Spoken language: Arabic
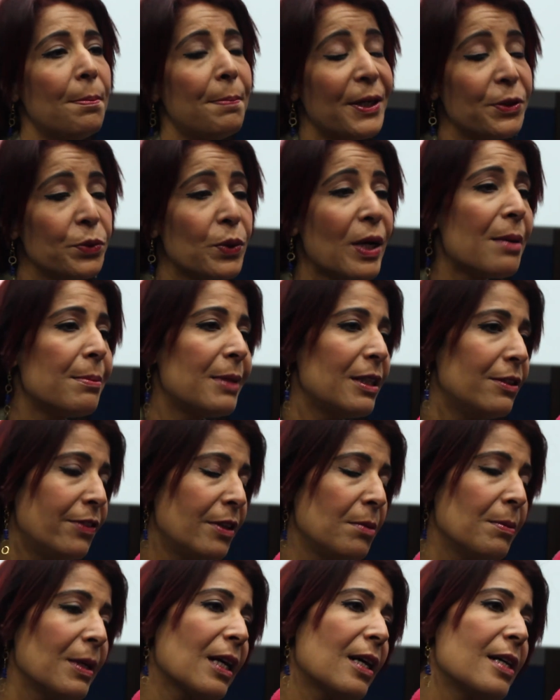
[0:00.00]
بانوراما
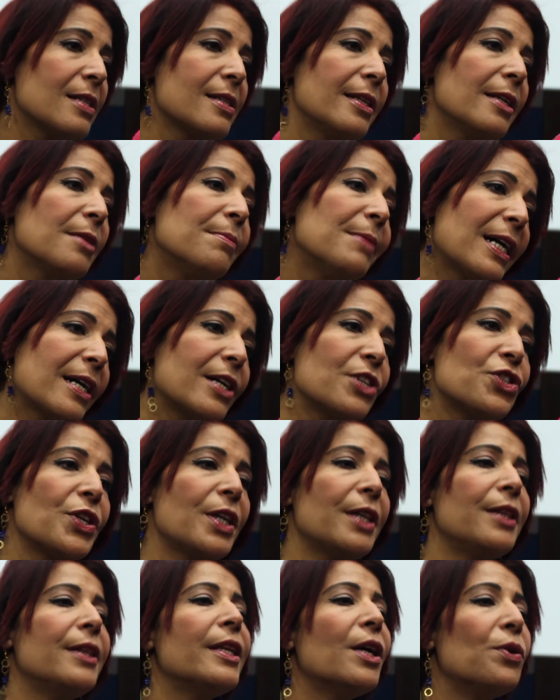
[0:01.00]
الفيلم القصير
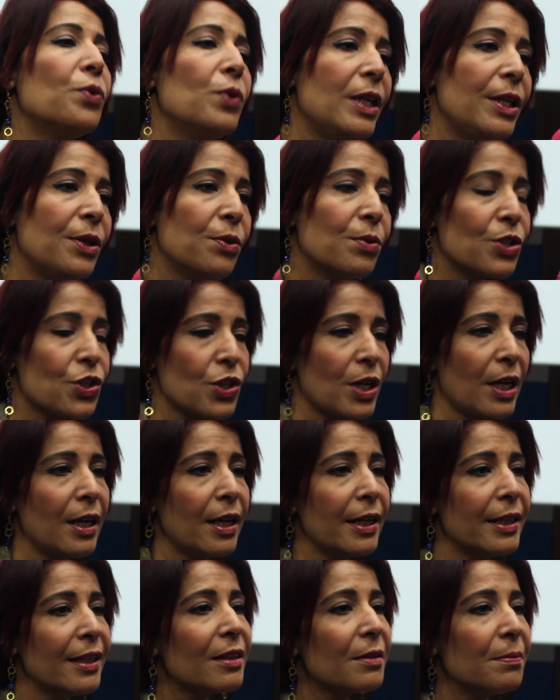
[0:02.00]
مهرجان دولي وإن شاء
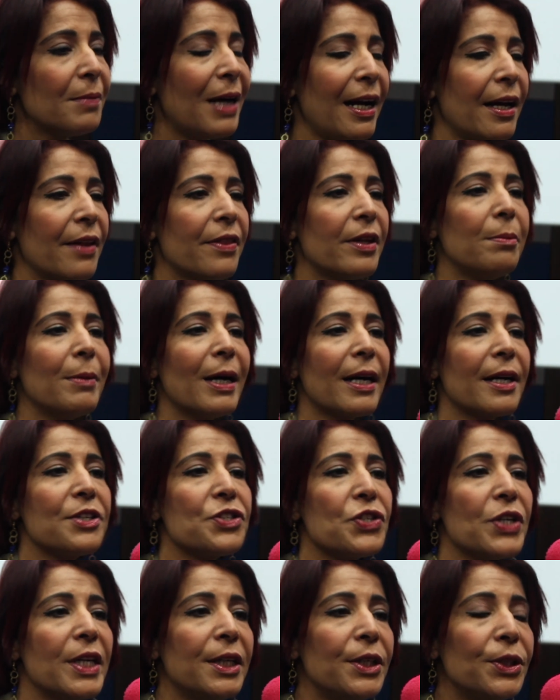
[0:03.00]
الله يطمح هذا
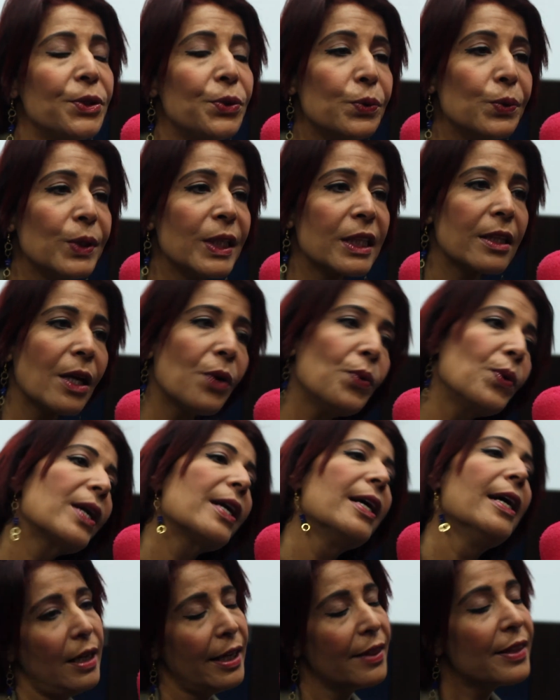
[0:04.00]
المهرجان أنه يتطور
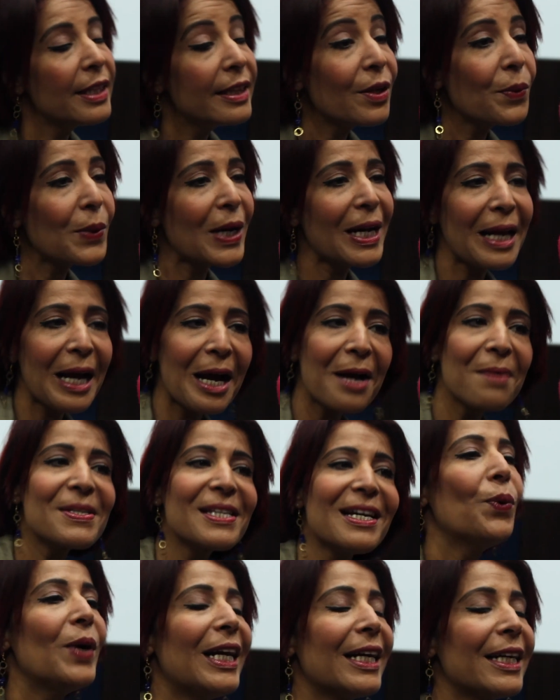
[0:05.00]
هذه الدورة
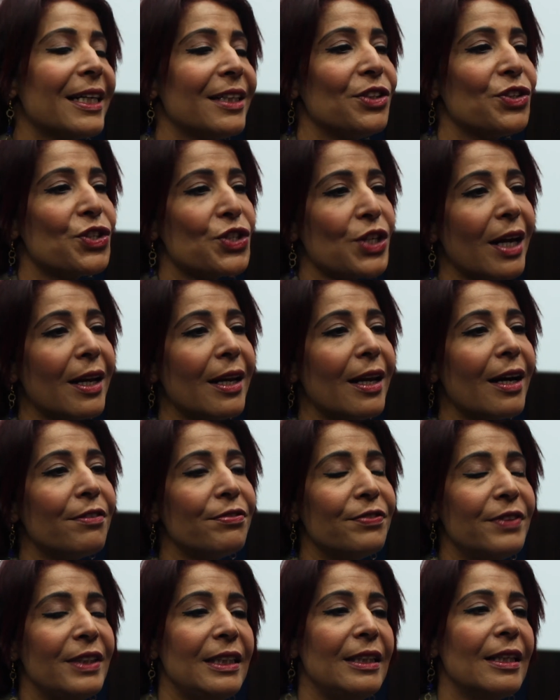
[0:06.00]
الخامسة ولكن إن شاء الله
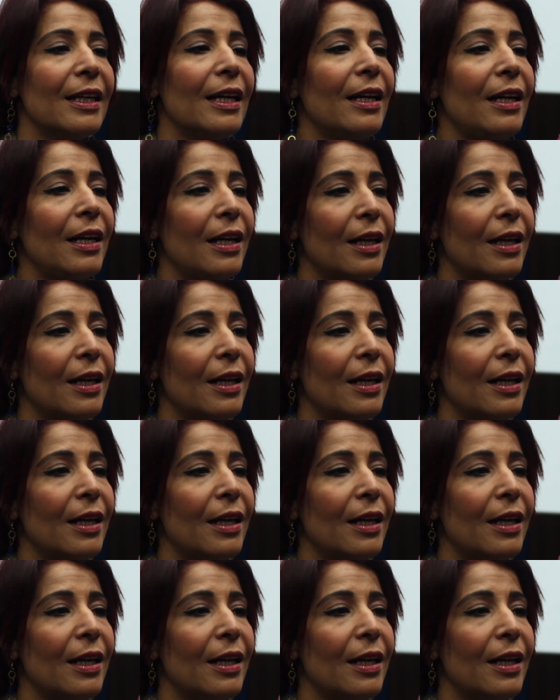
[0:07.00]
في